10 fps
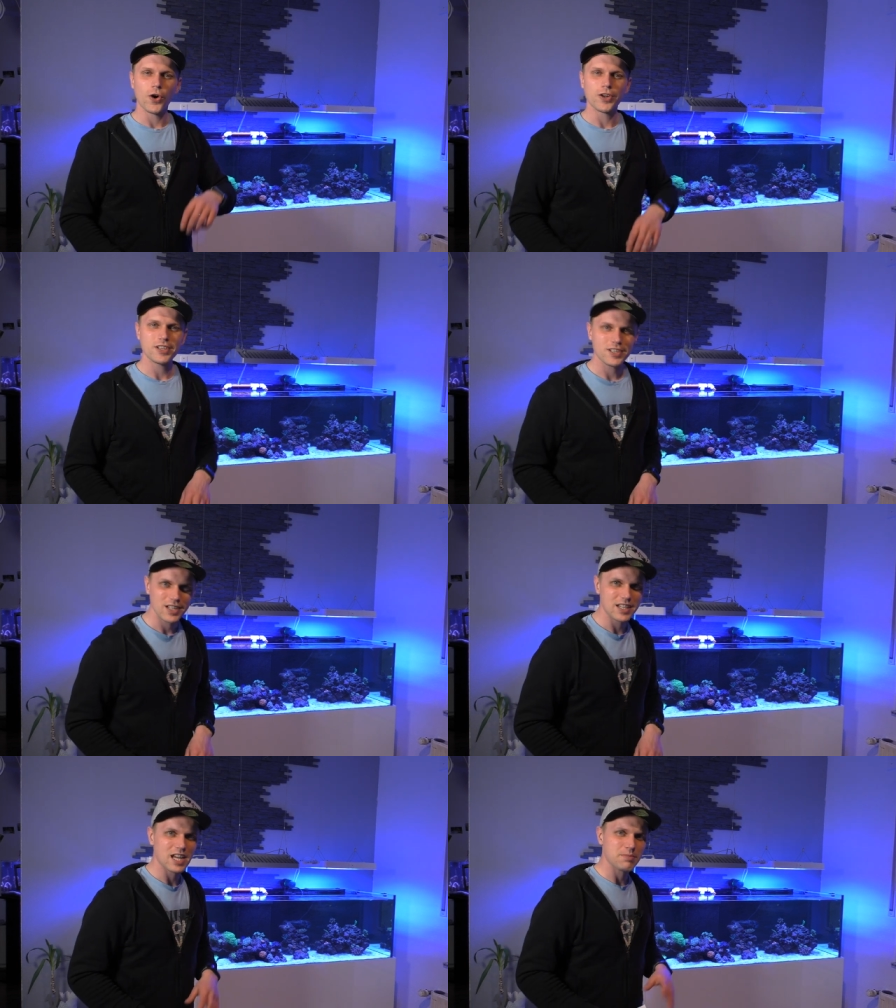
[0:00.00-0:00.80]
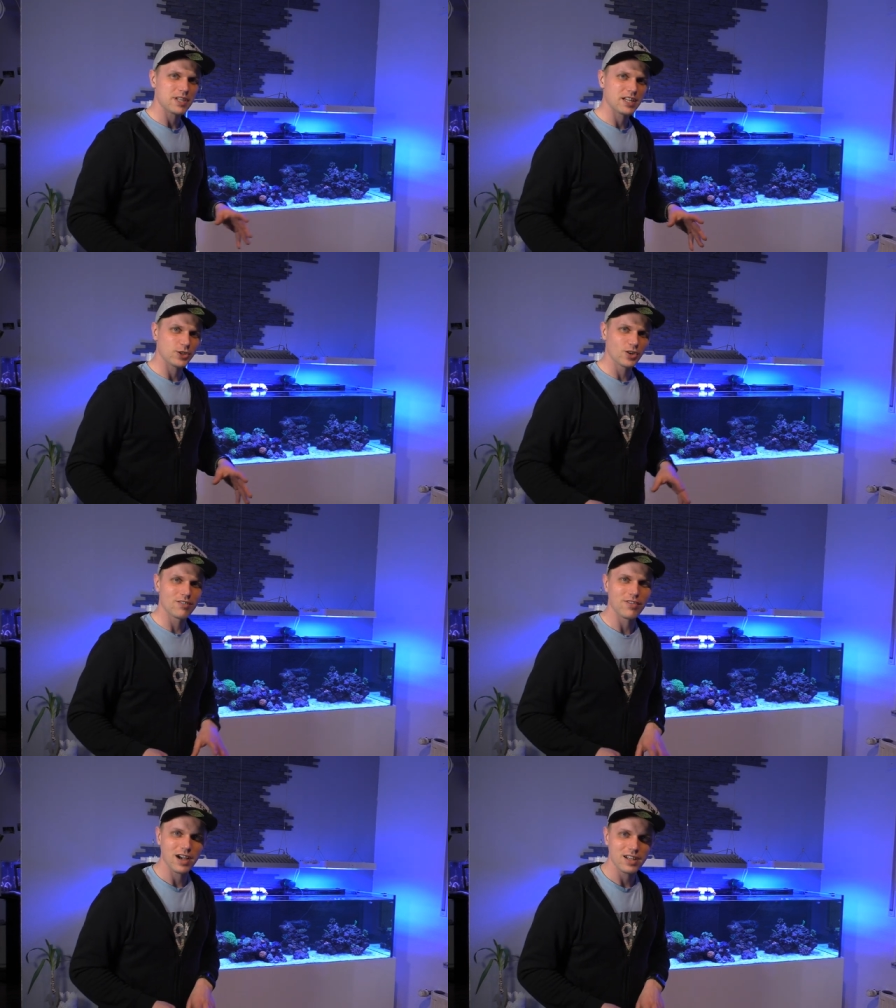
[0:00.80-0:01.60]
Und ich habe dich ja
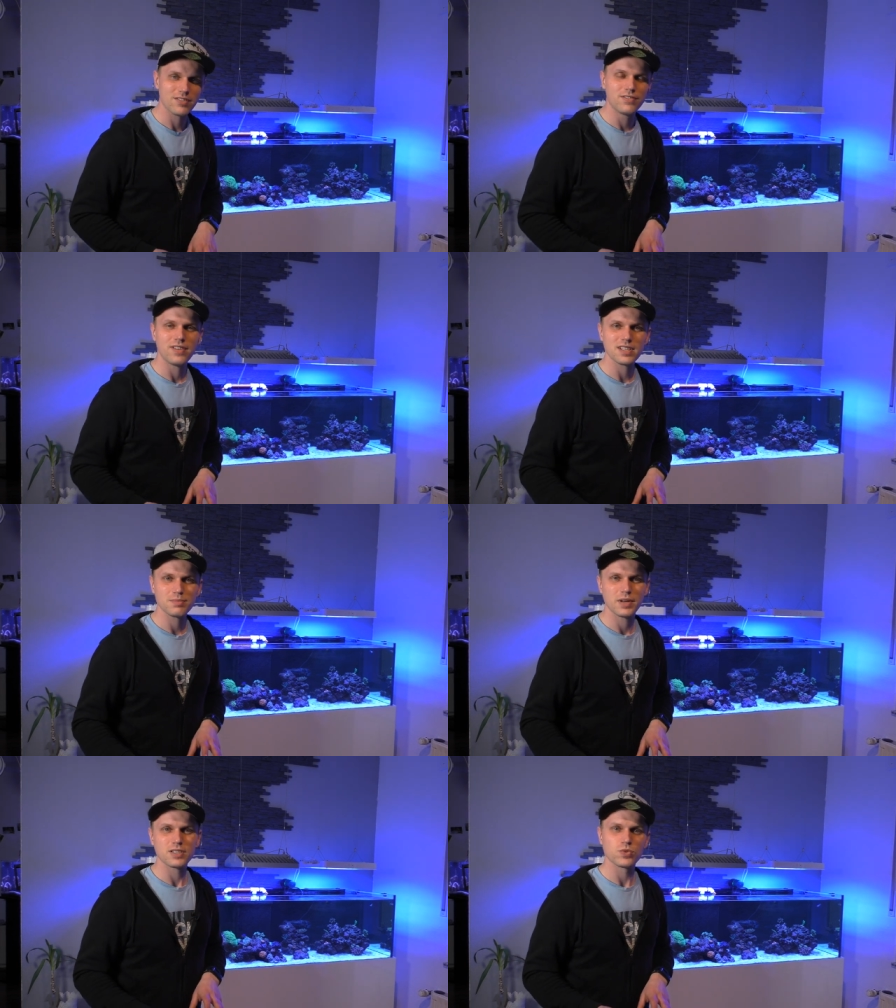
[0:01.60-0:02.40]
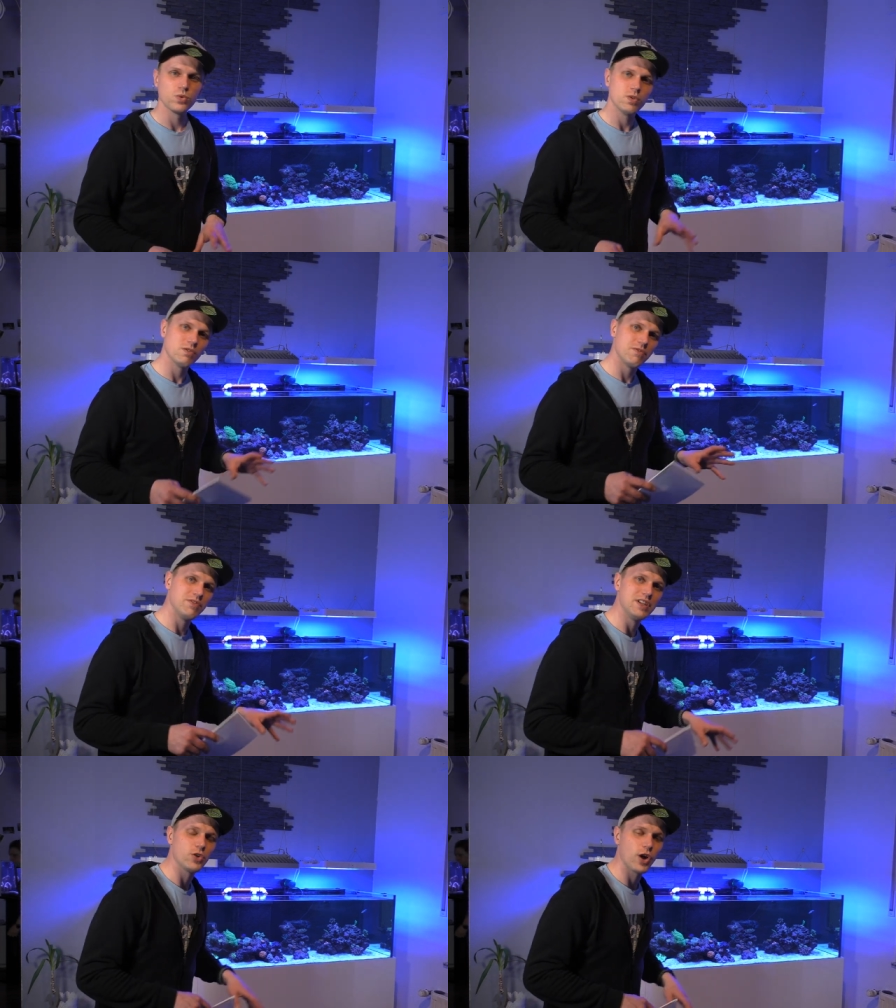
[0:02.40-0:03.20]
schon gefragt, was meinst du,
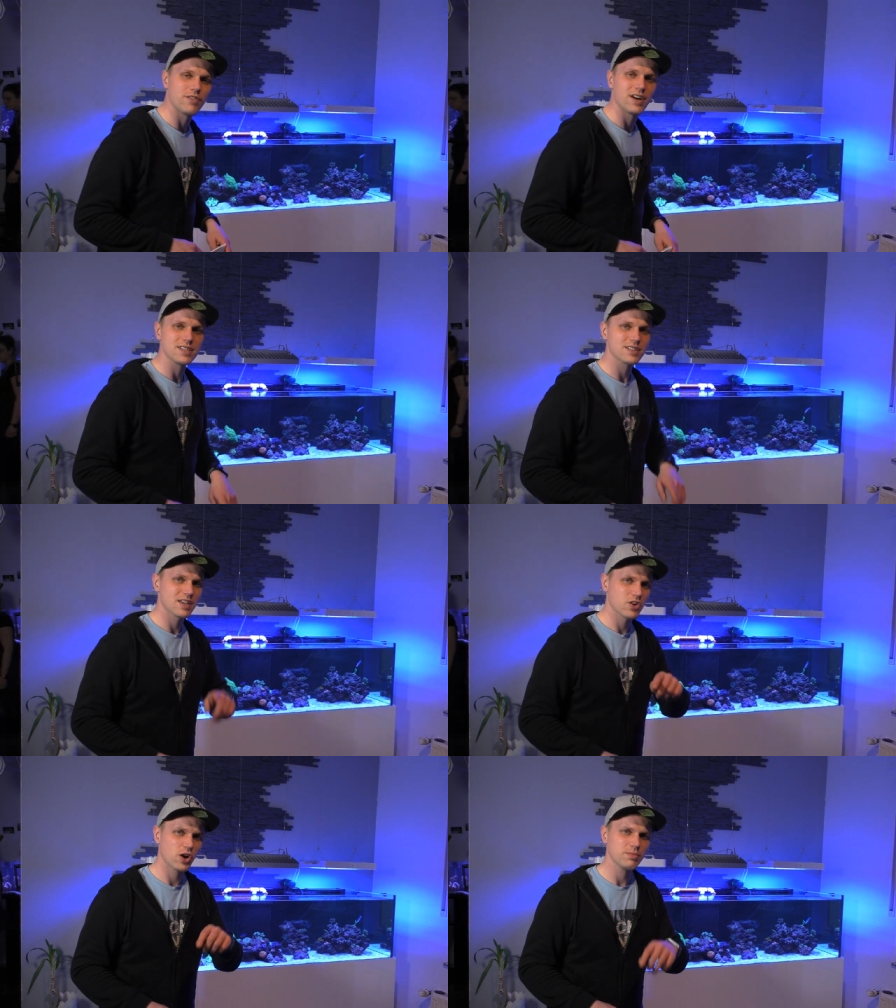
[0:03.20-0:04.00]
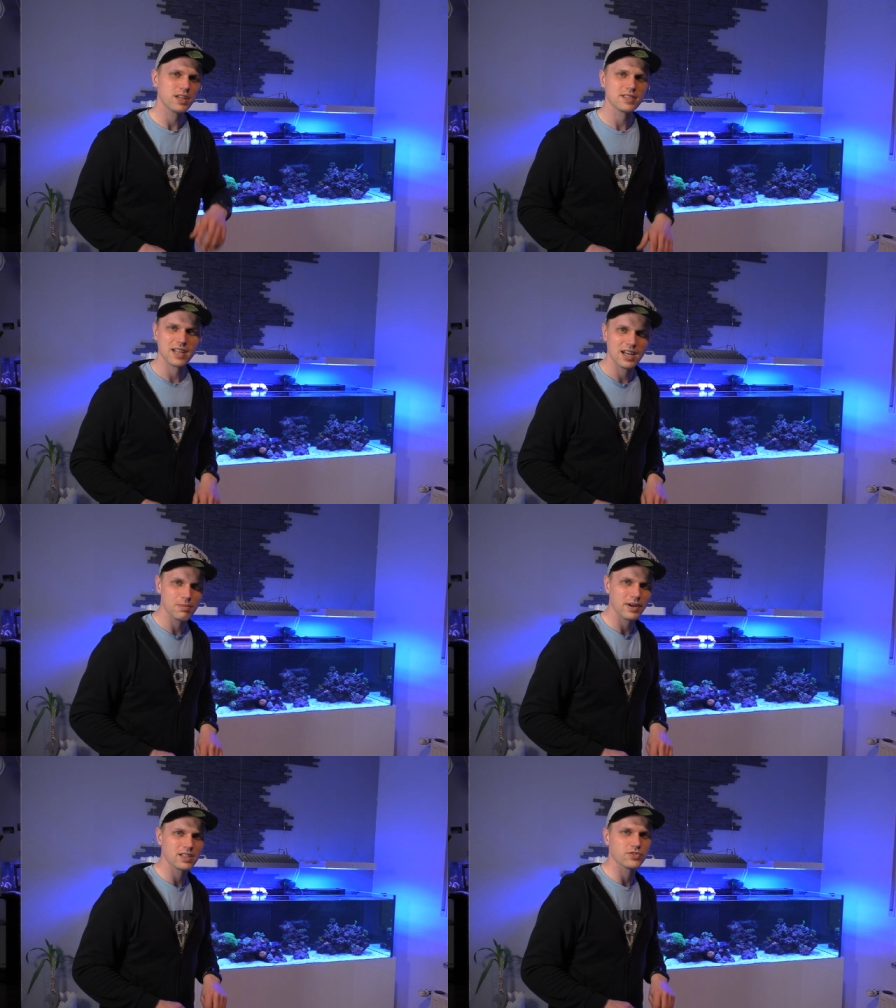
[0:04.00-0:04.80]
wie teuer war es? Kommt das
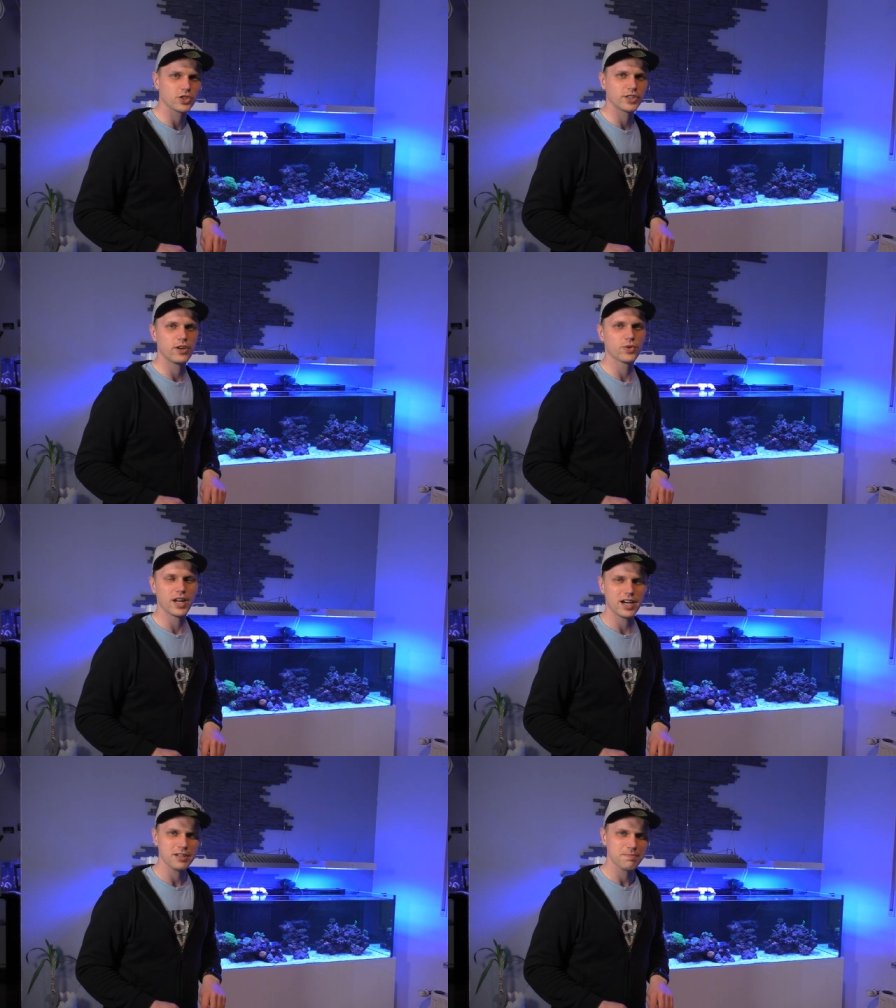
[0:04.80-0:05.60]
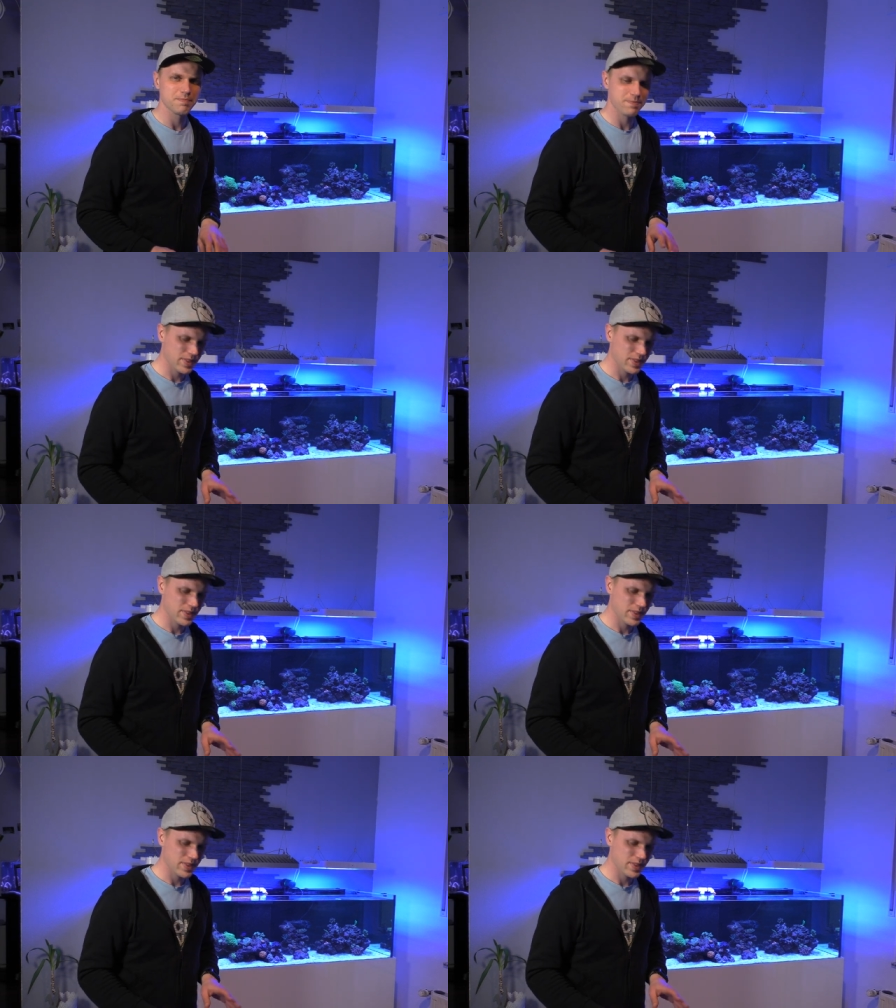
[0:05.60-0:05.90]
deiner Preisvorstellung nahe?